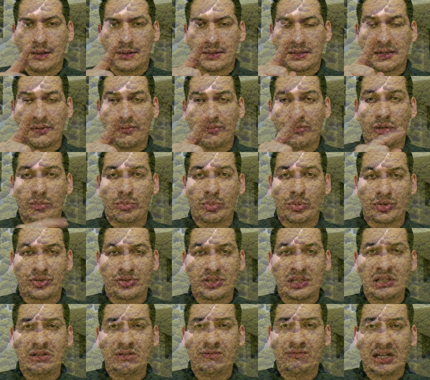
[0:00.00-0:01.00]
Se for
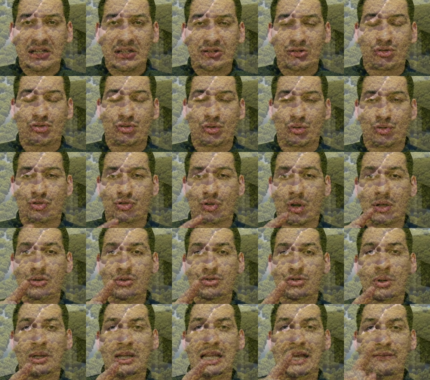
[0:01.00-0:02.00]
possível, feche os seus
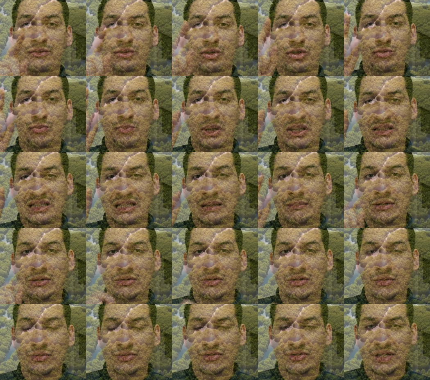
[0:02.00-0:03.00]
olhos ou eleve seus
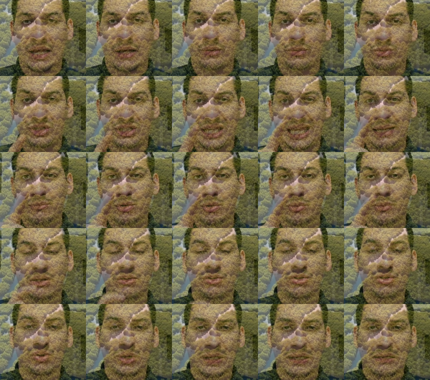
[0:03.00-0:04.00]
pensamentos aos céus. É
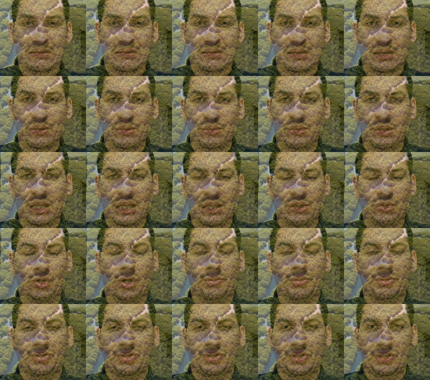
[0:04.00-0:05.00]
momento de oração em
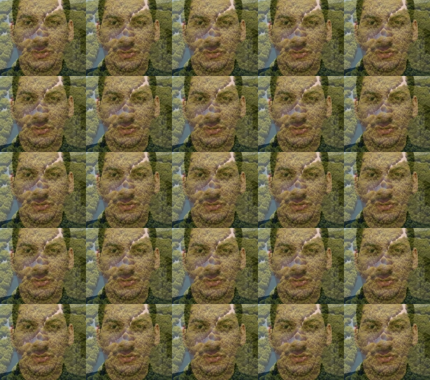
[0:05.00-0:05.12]
nome de